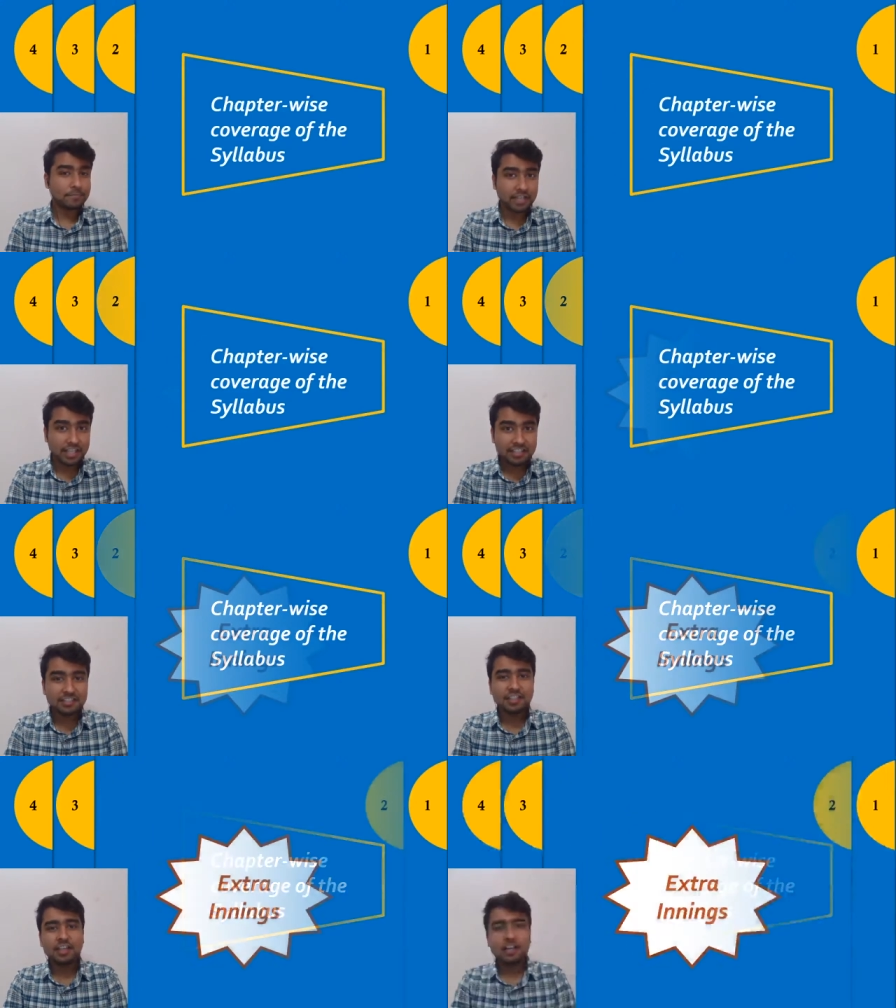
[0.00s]
राइट
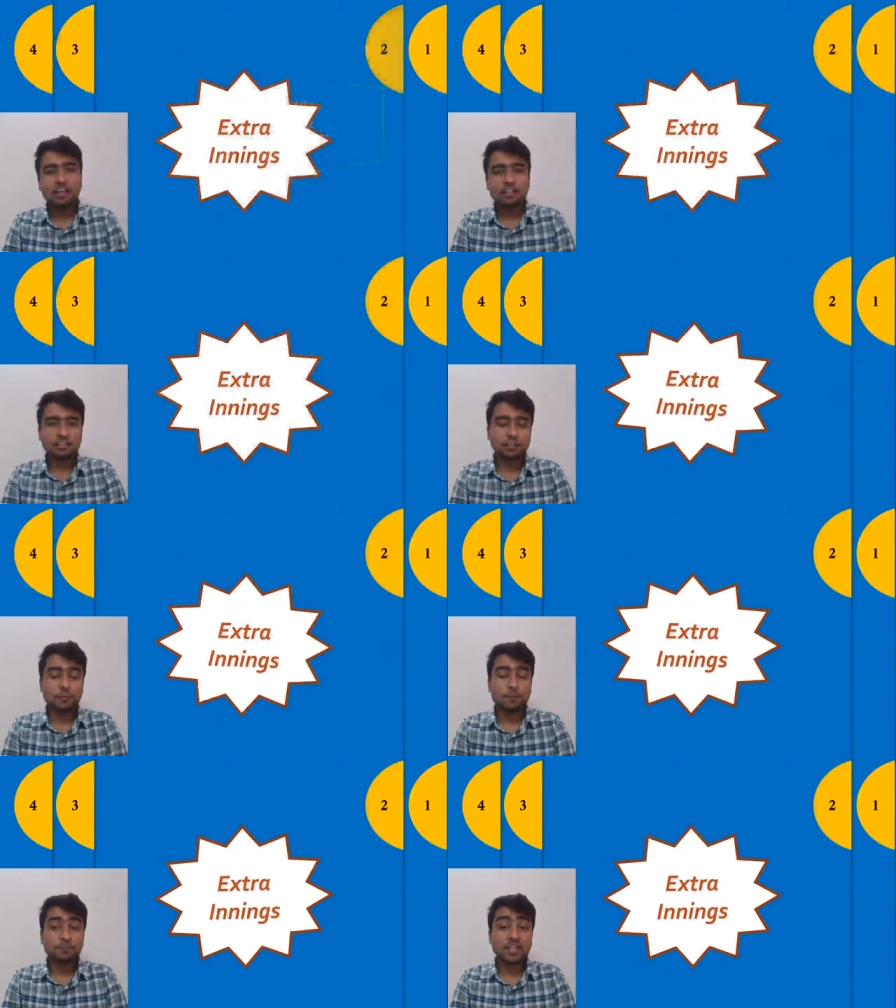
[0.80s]
सो
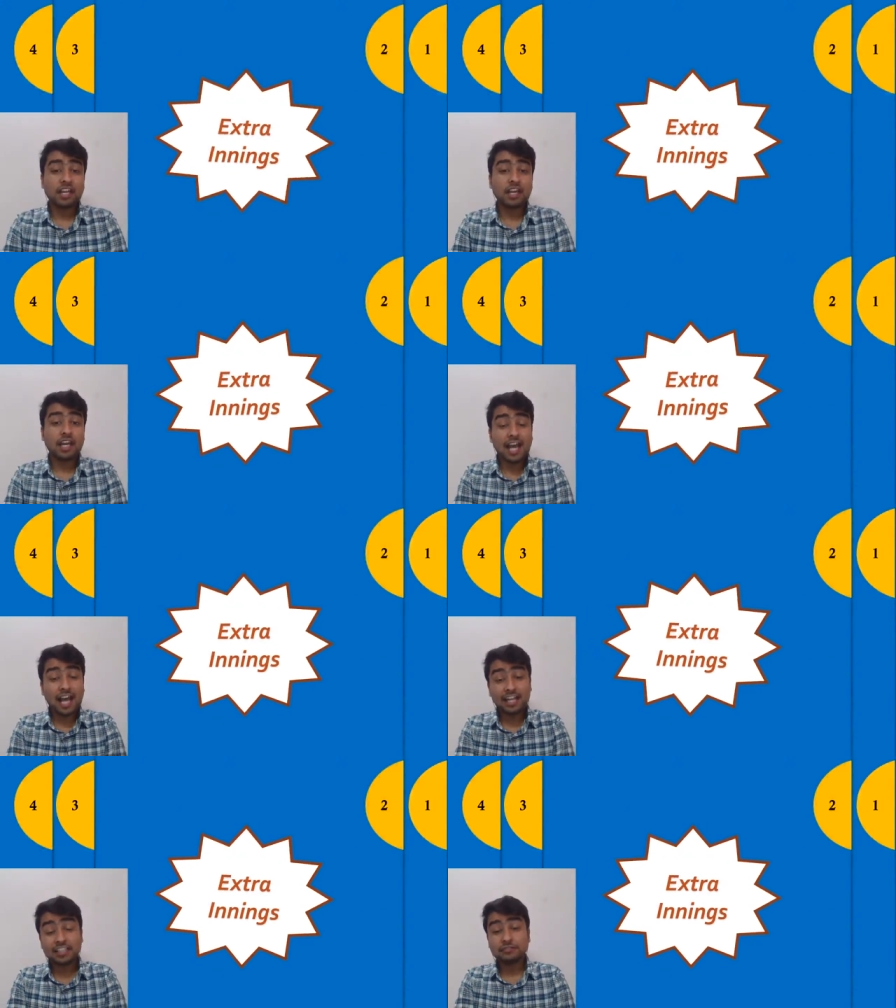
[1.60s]

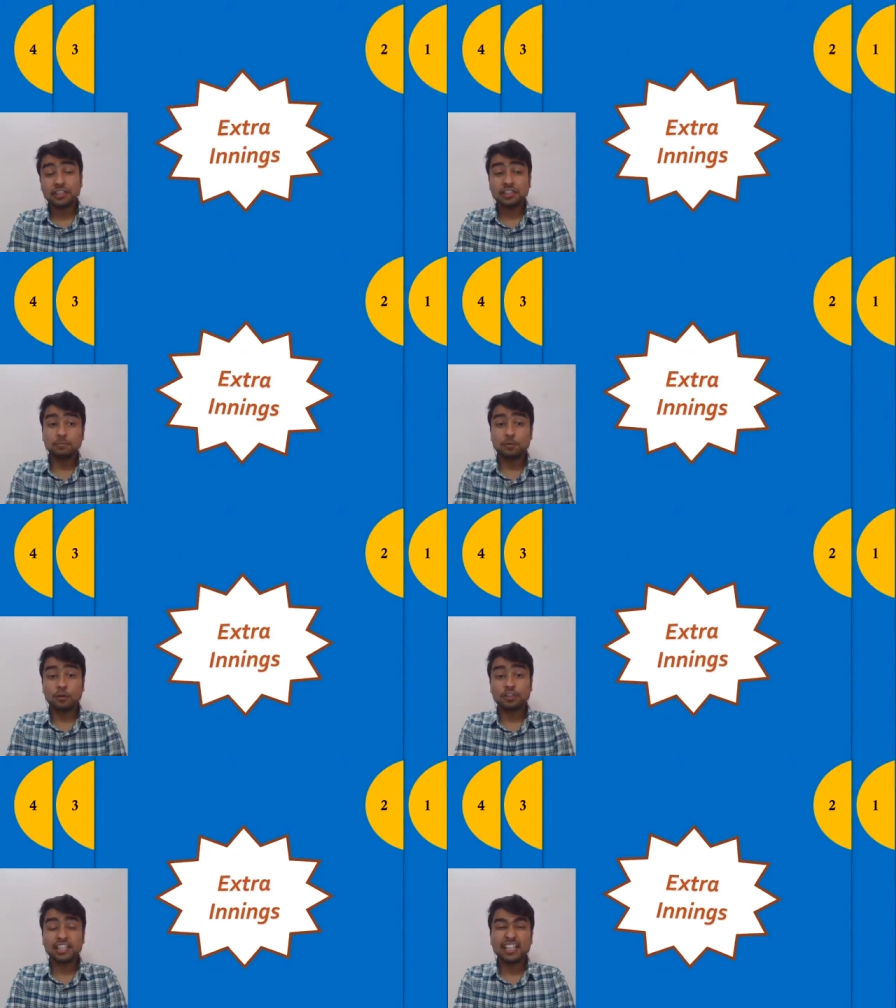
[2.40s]
एंड वेरी
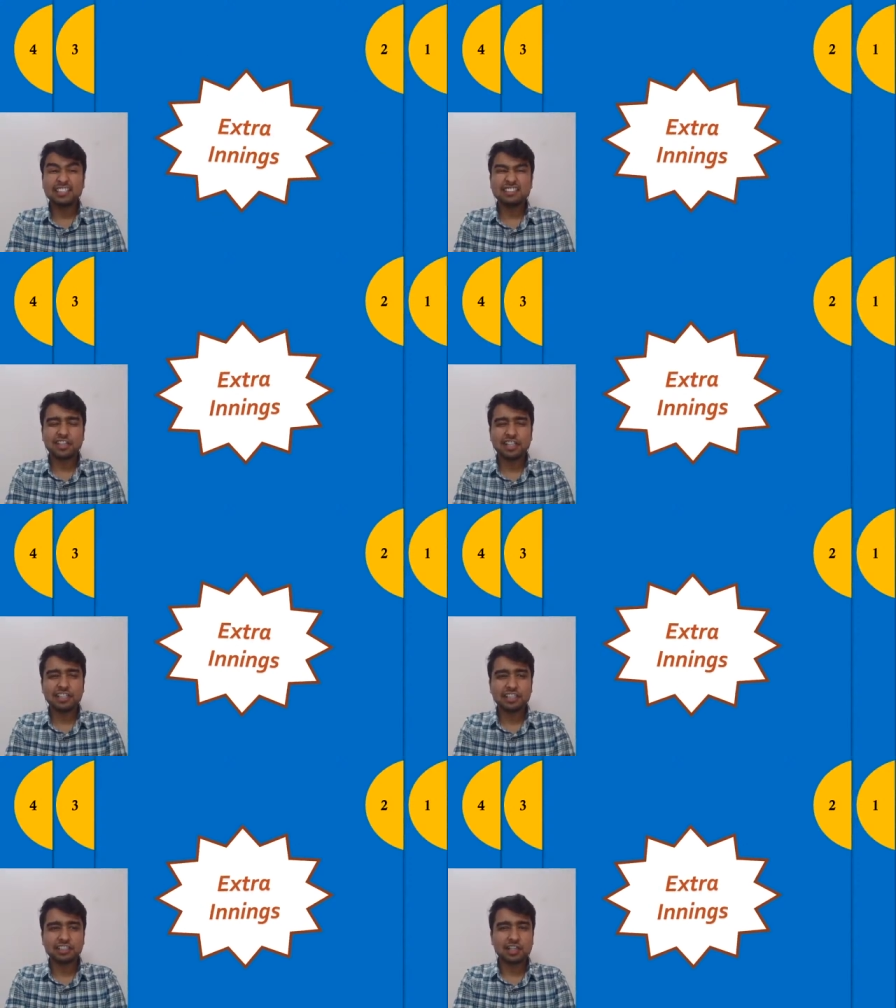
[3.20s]
इंपॉर्टेंट एक्स्ट्रा
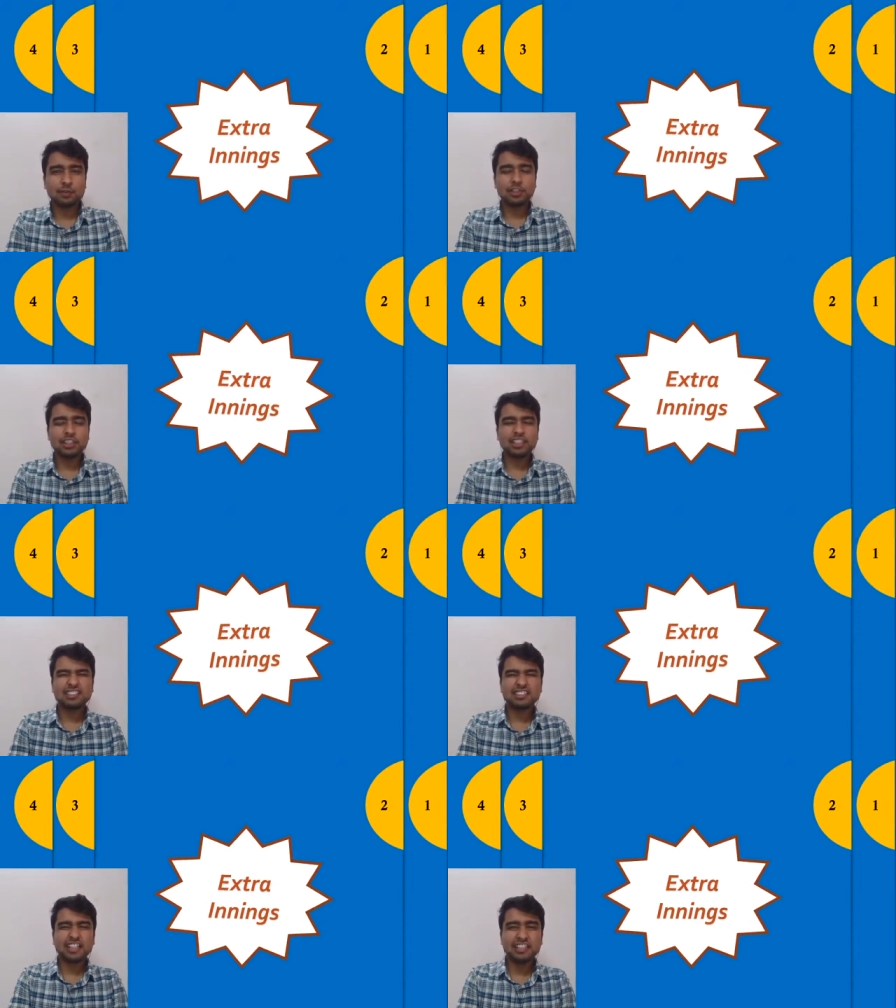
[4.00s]
इनिंग्स नाउ व्हाट आर
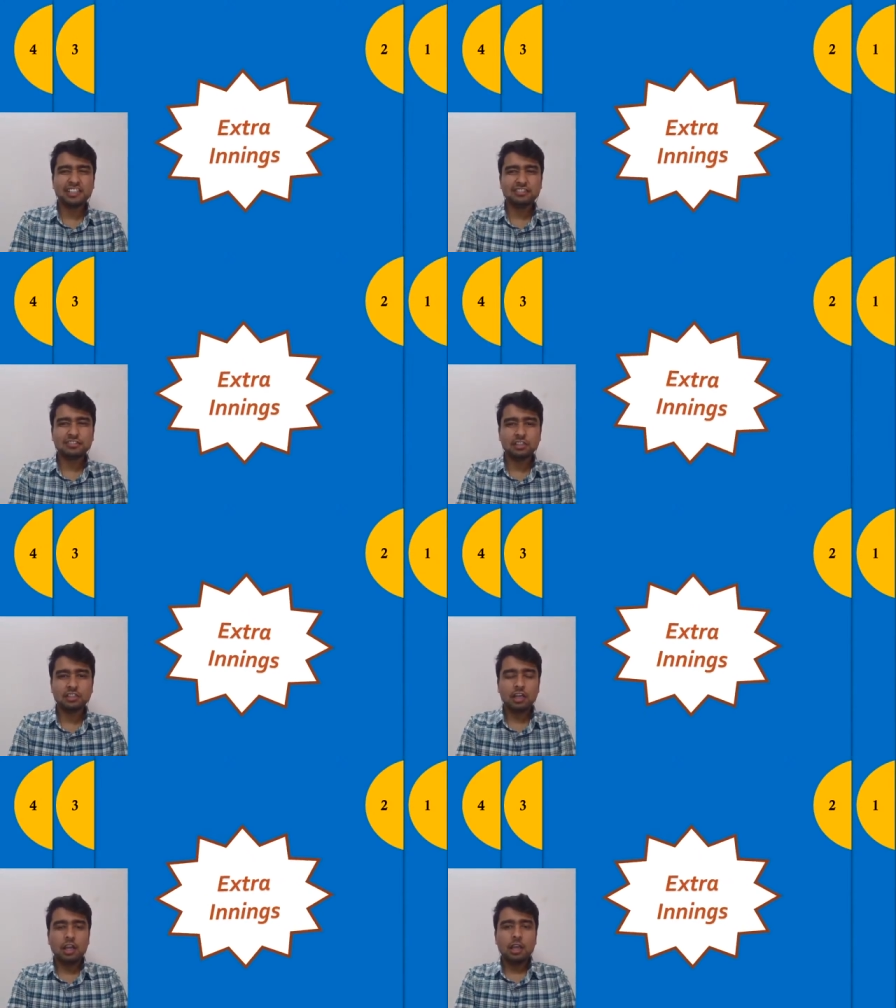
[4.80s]
एक्स्ट्रा इनिंग्स
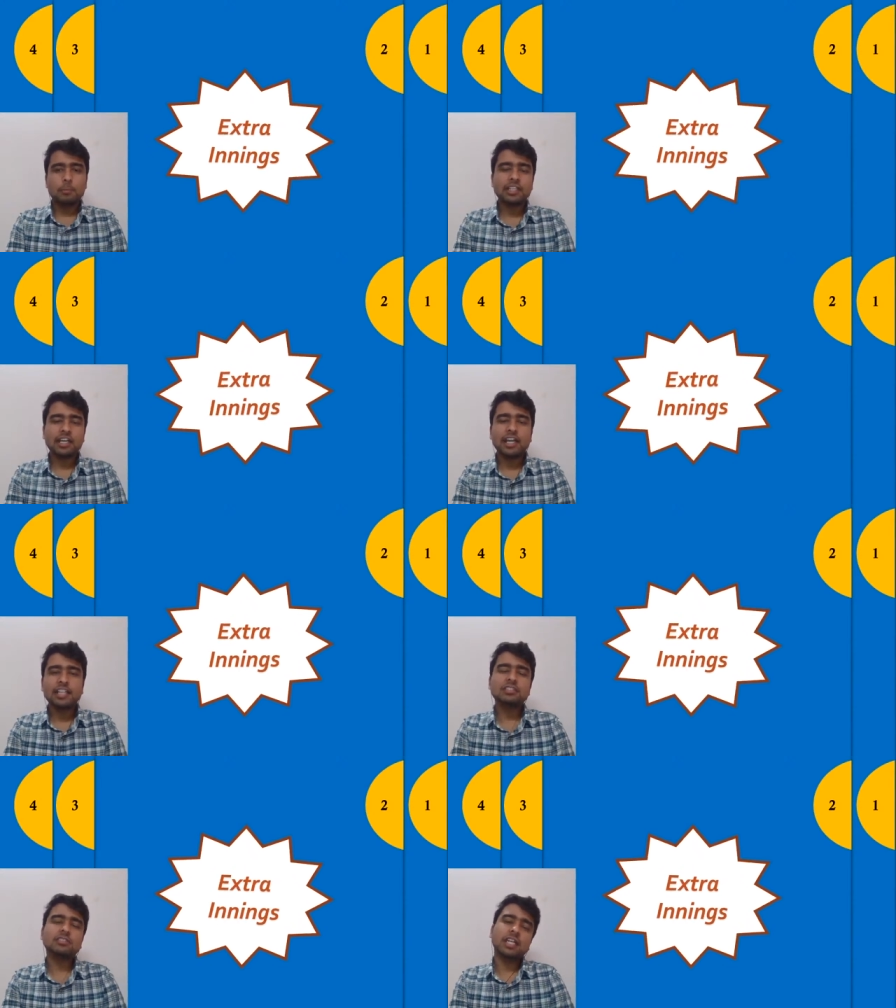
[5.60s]
बेटा
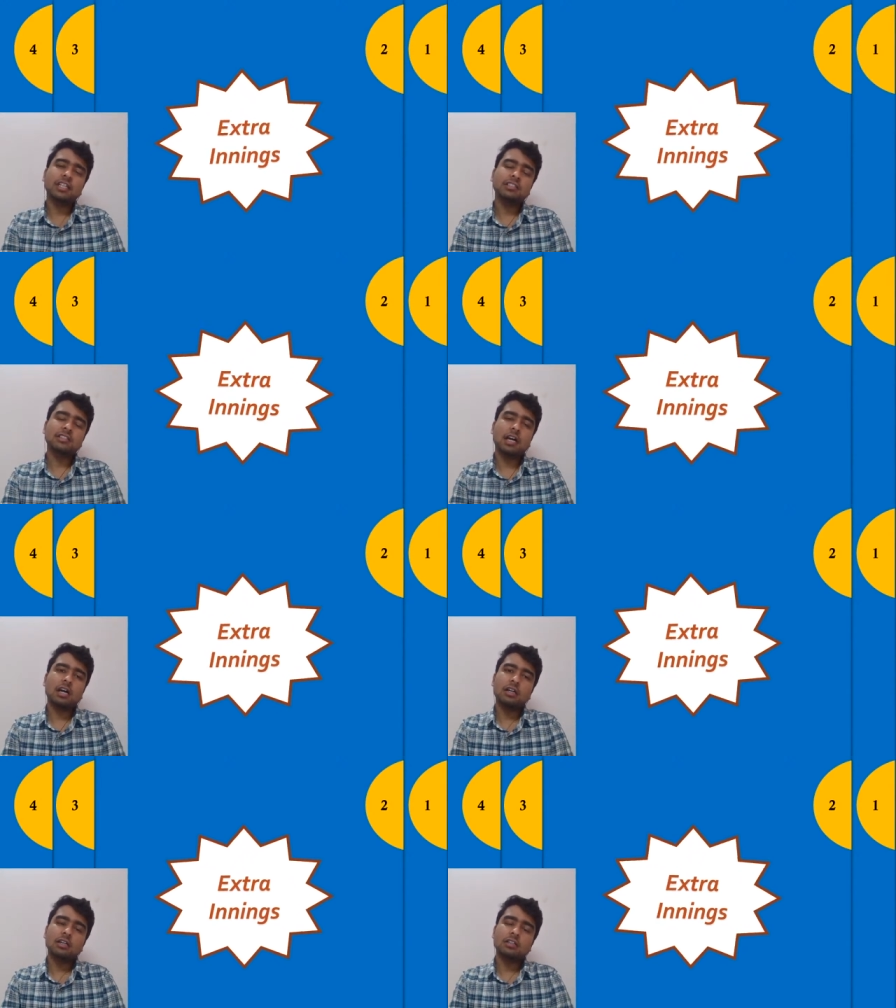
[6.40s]
एक्स्ट्रा इनिंग्स
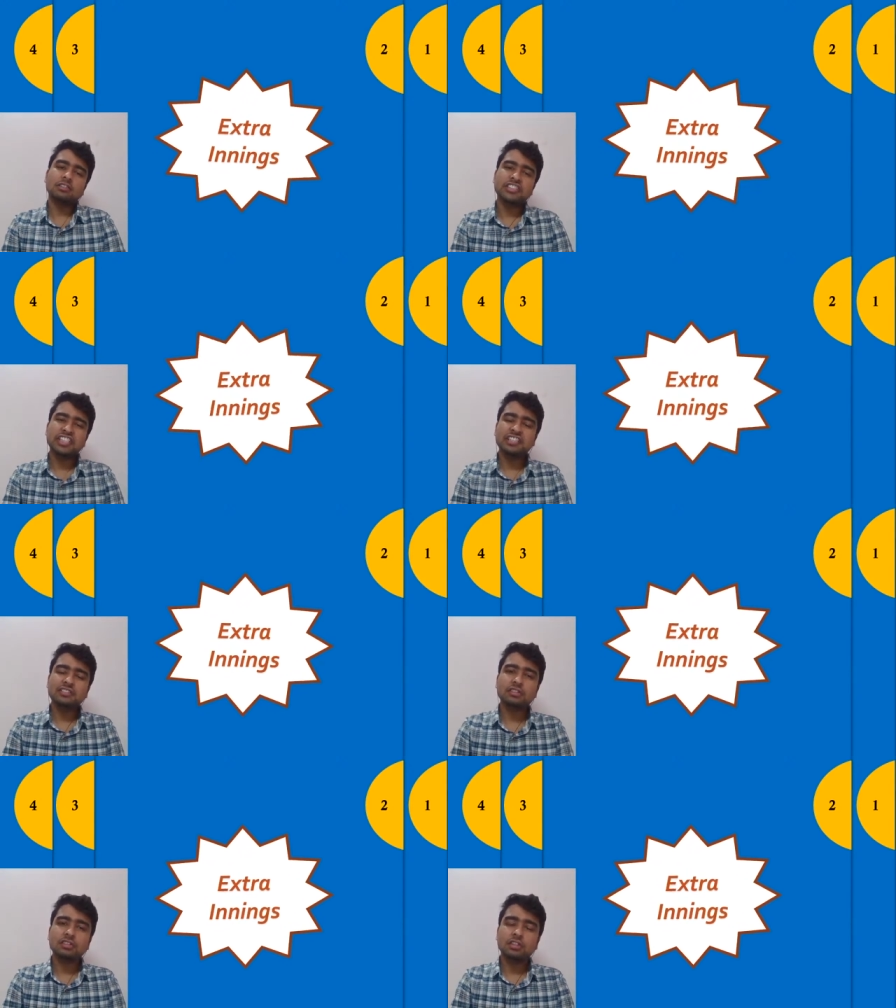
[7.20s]
आर
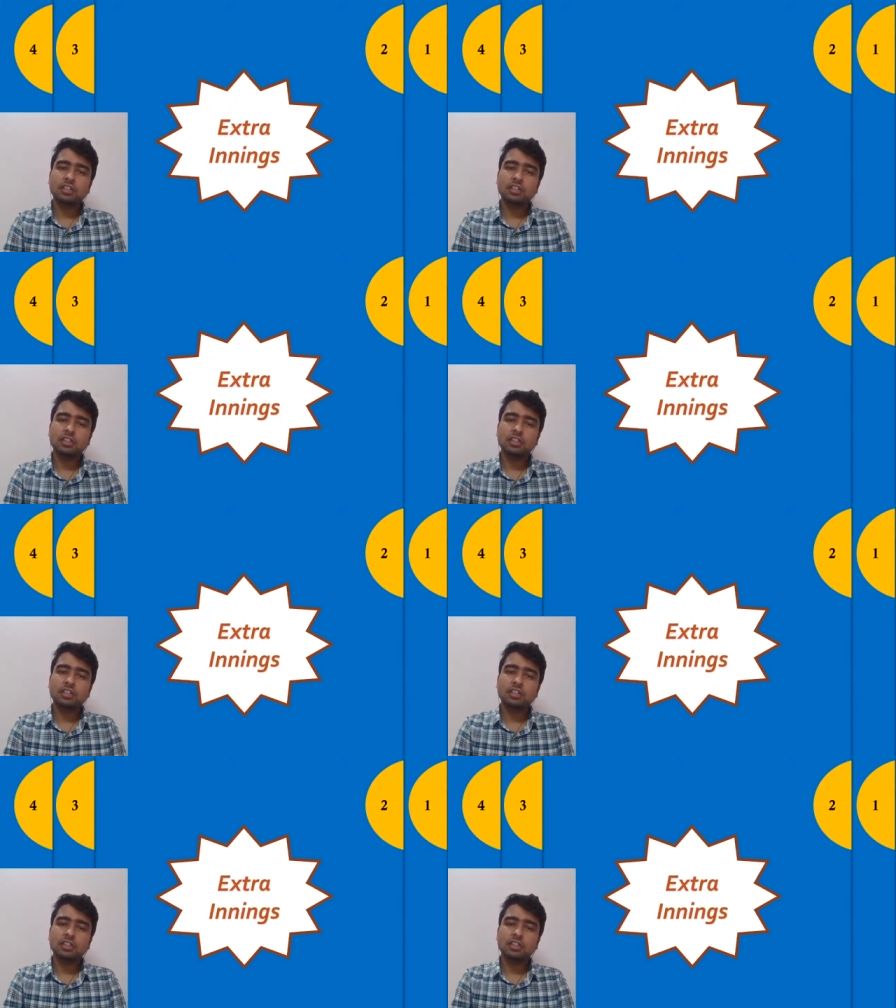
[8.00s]
थिंग्स